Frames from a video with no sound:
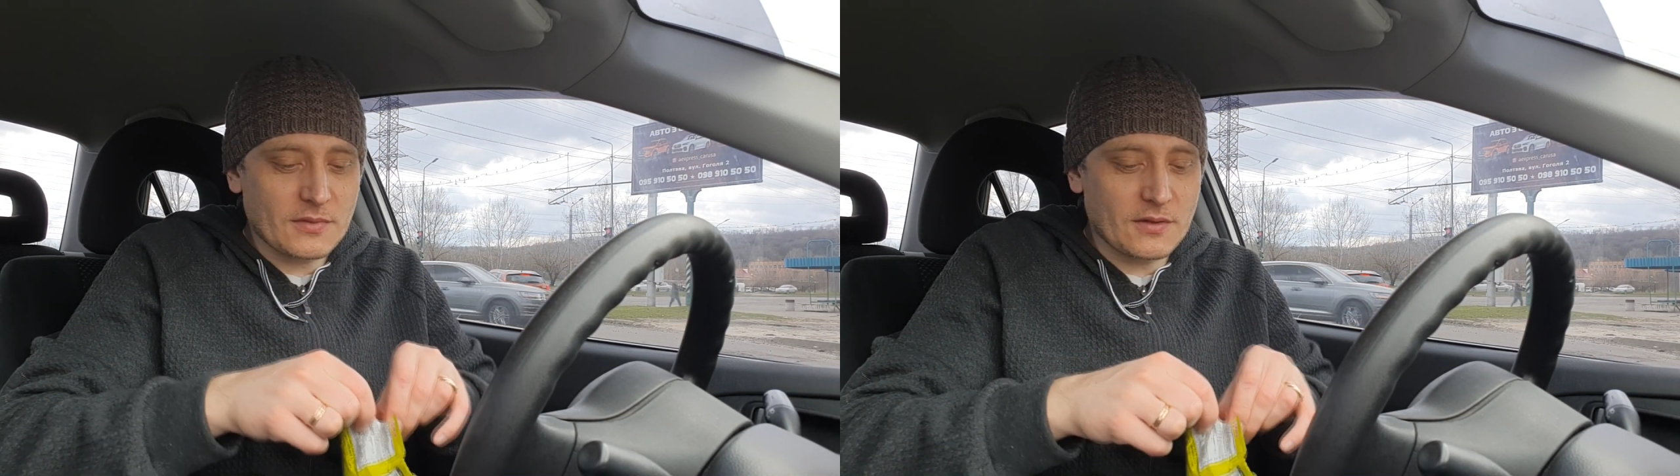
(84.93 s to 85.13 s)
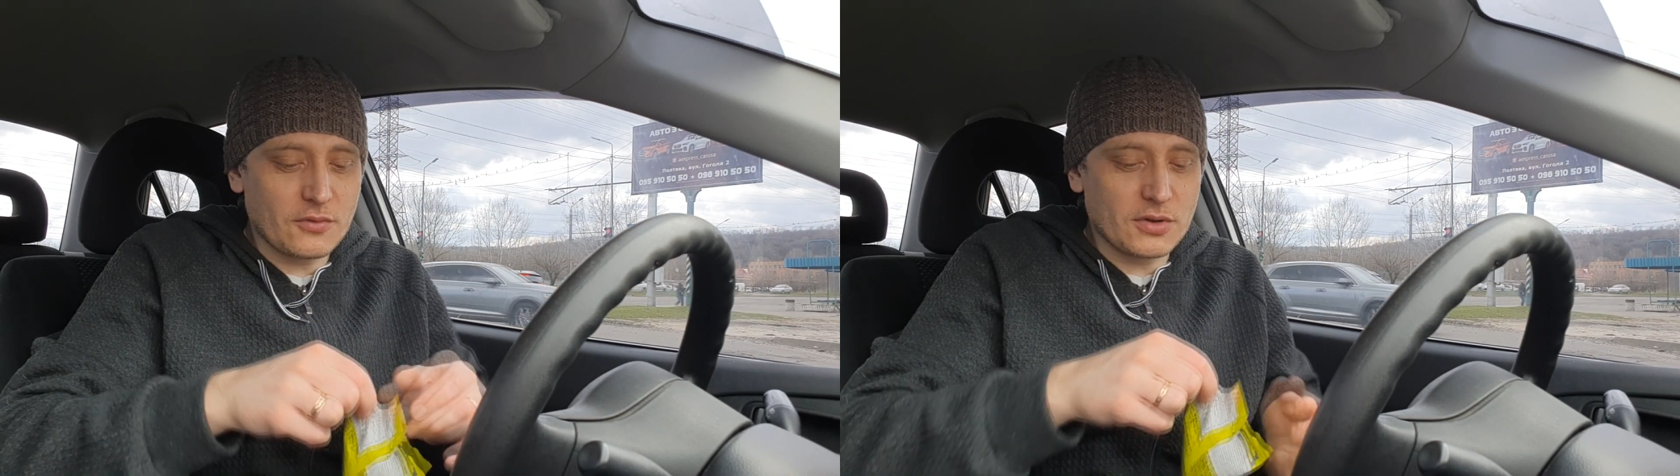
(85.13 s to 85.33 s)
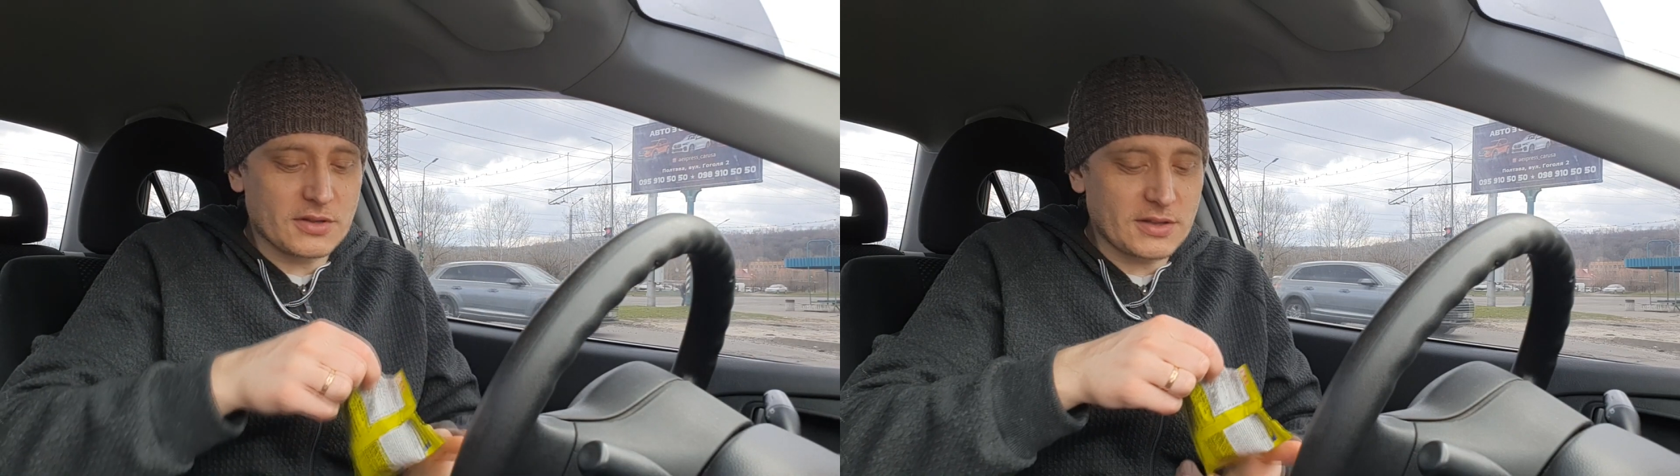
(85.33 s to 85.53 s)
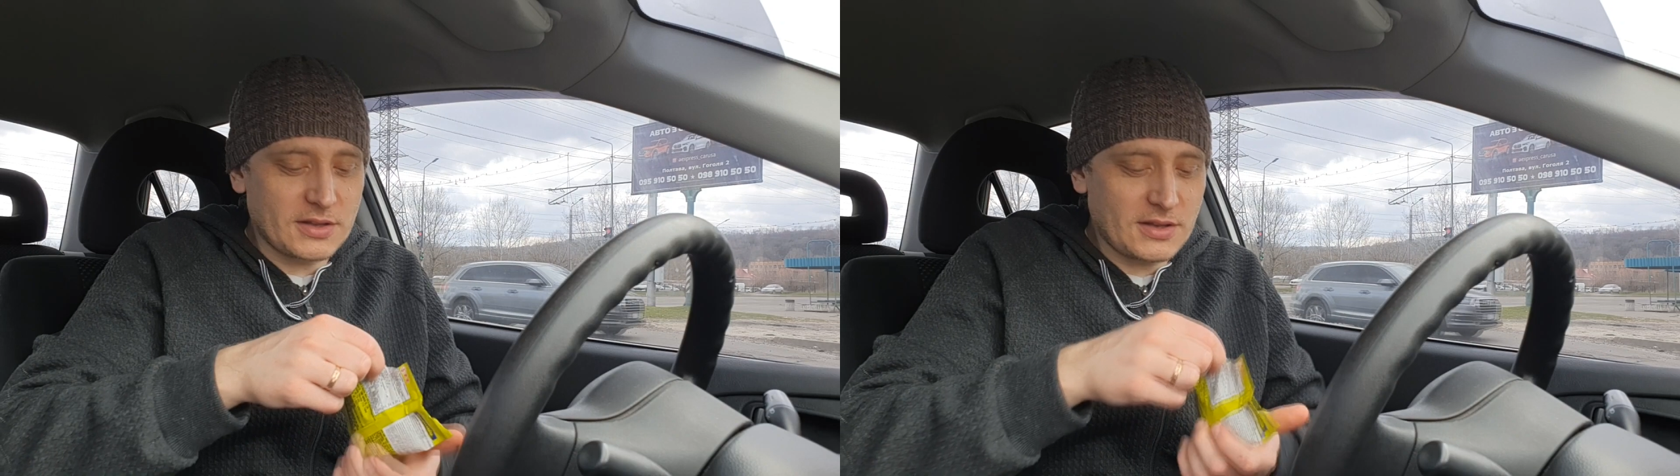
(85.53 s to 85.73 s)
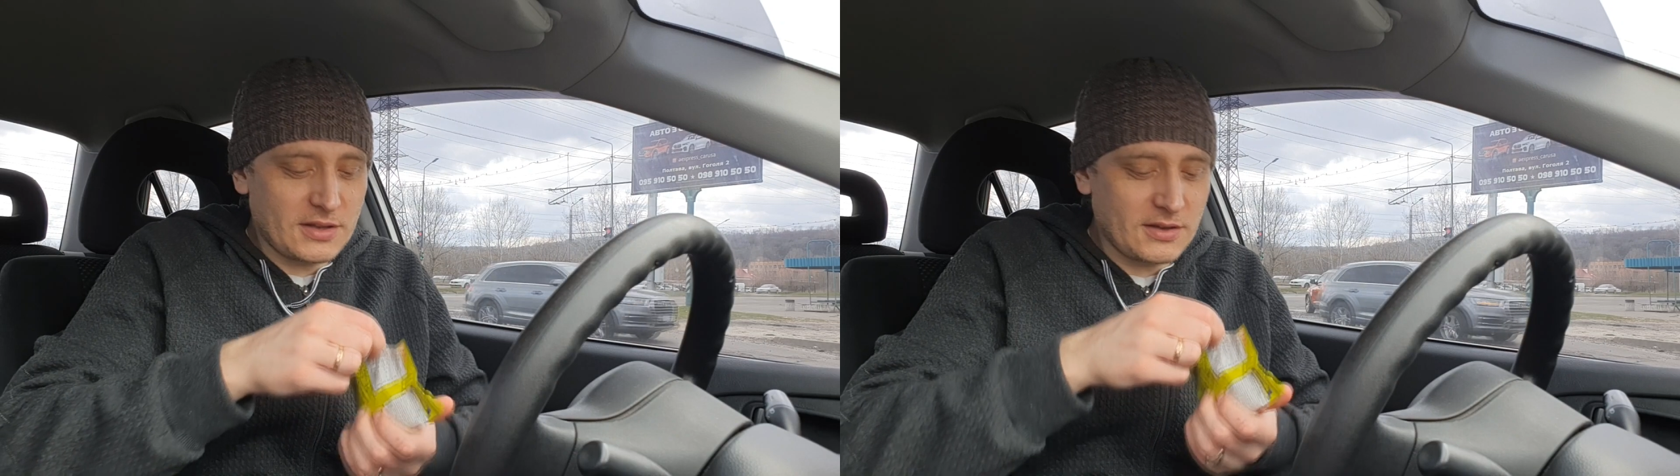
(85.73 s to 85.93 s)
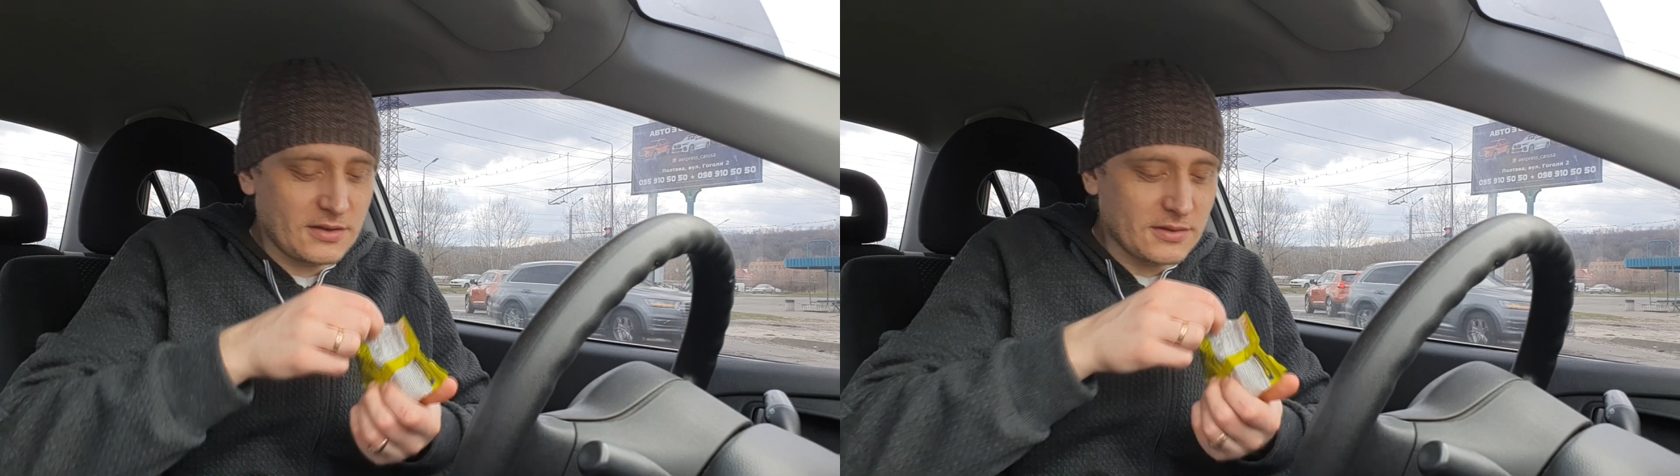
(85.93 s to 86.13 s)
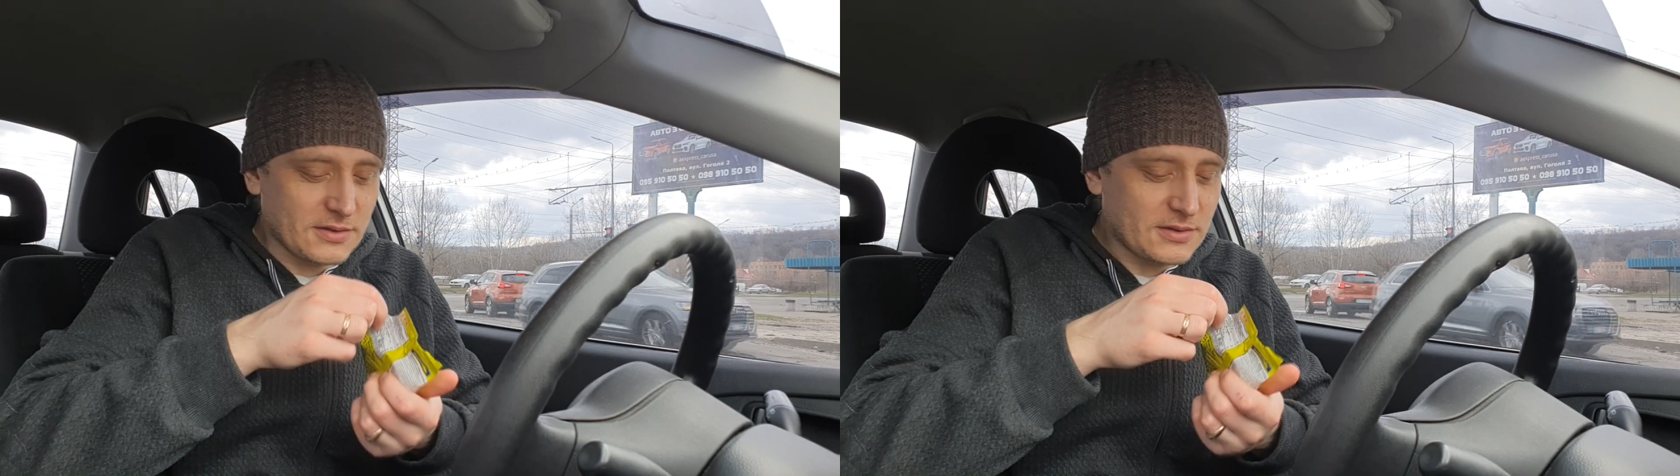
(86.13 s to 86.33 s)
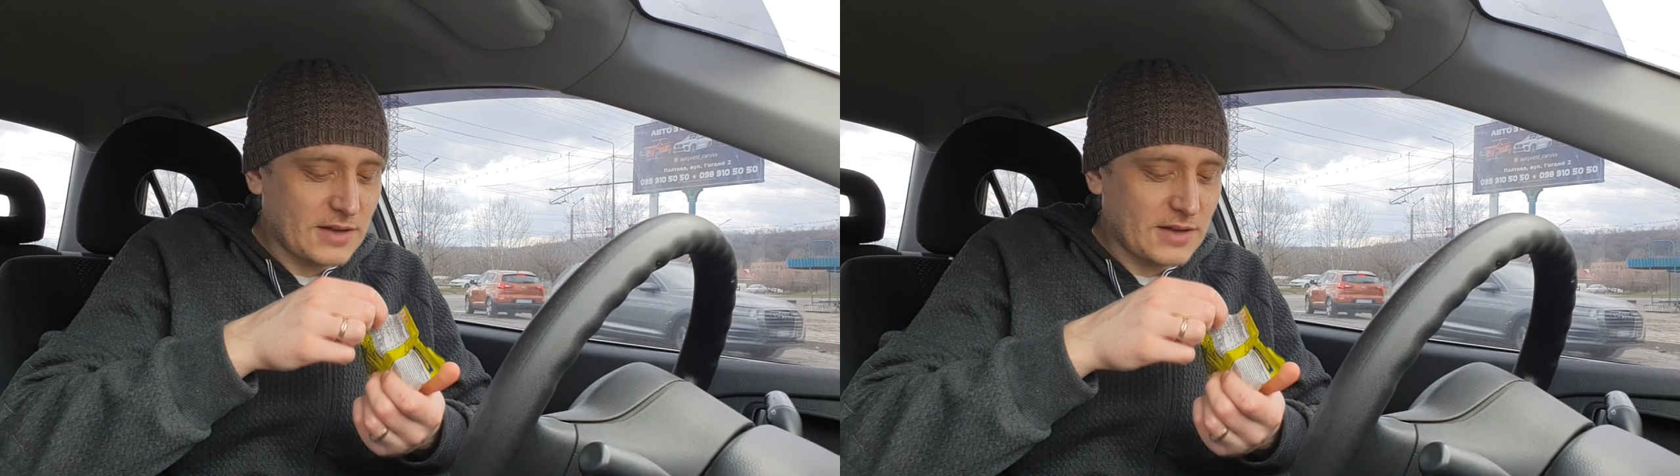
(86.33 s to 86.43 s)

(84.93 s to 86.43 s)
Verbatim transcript: Вот, и